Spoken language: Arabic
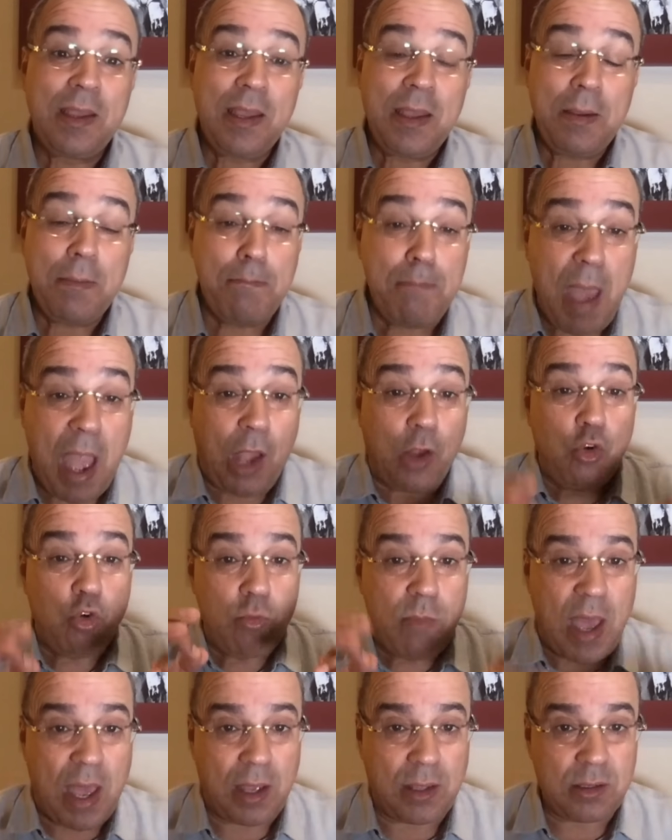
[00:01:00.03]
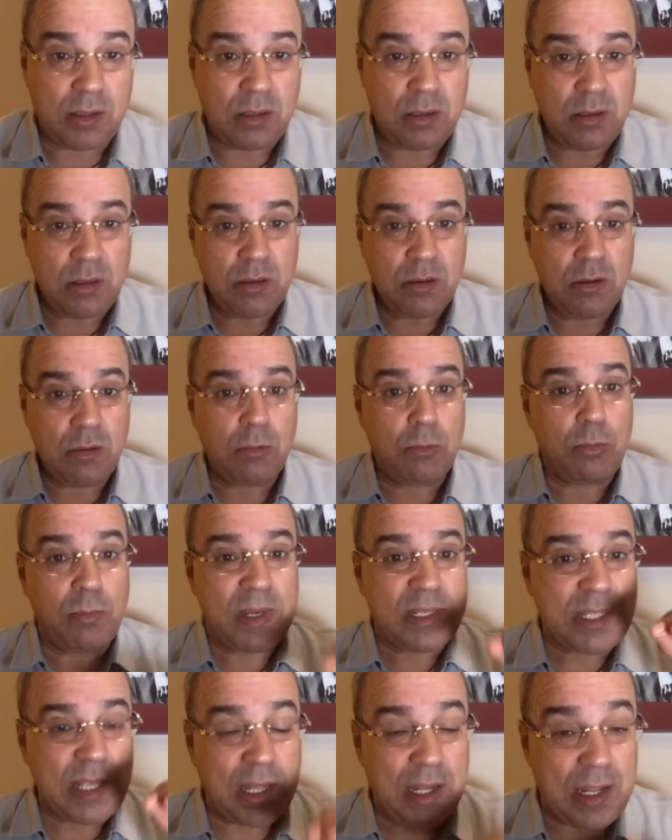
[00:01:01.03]
معلومات
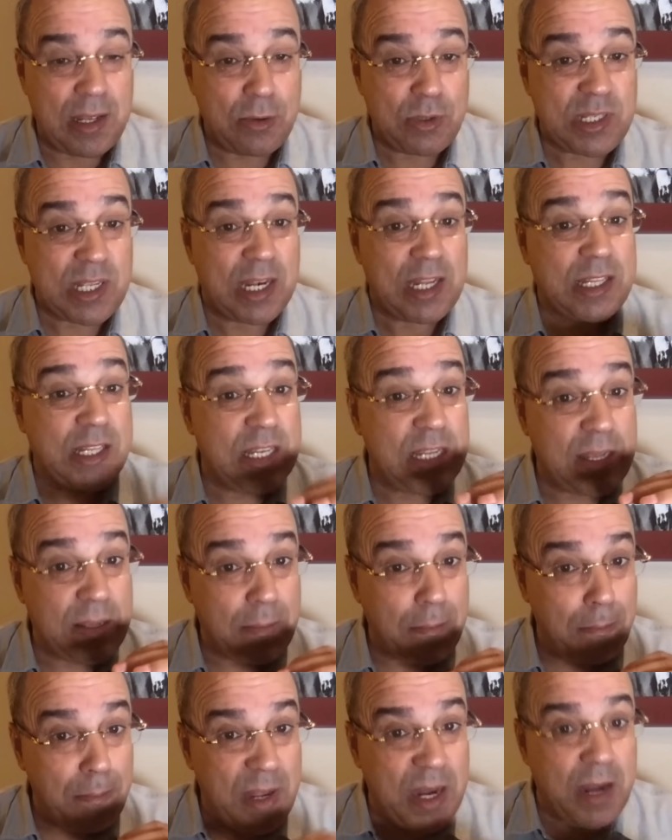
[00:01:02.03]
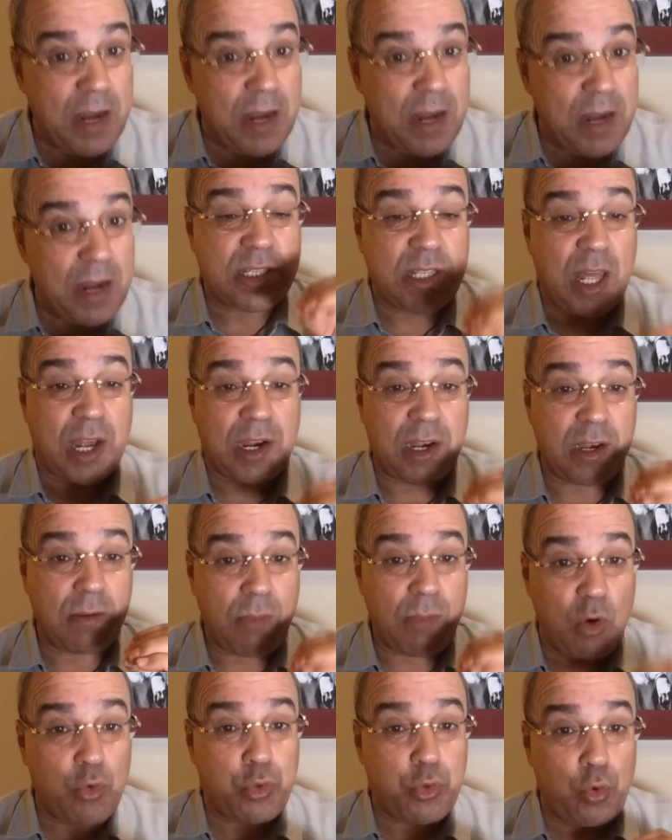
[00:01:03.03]
وصلتني من
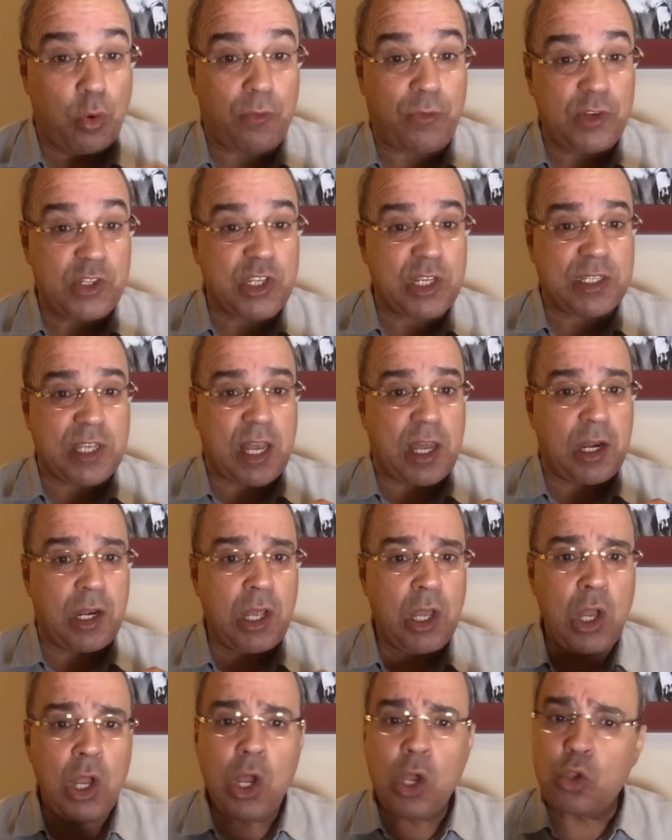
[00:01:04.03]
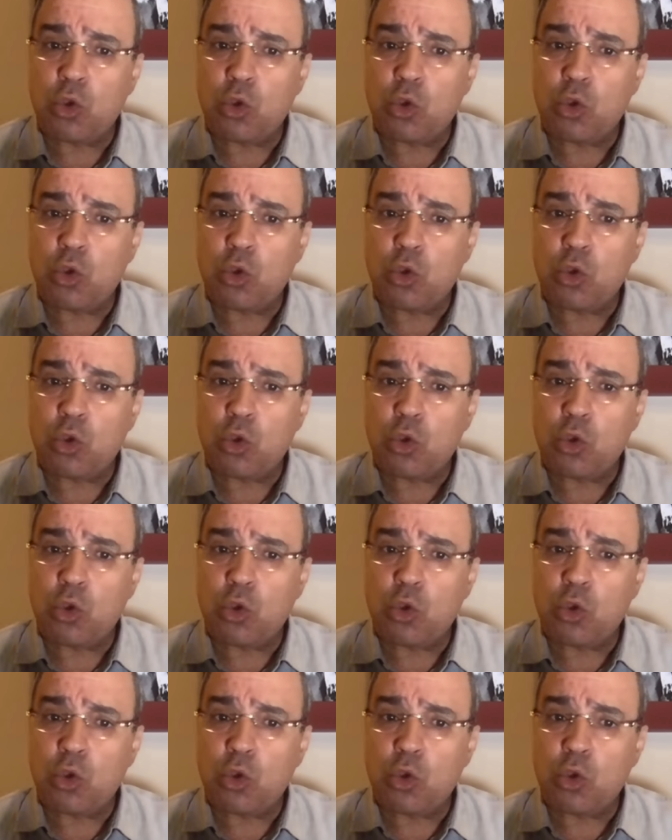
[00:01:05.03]
مصدر موثوق في الجزائر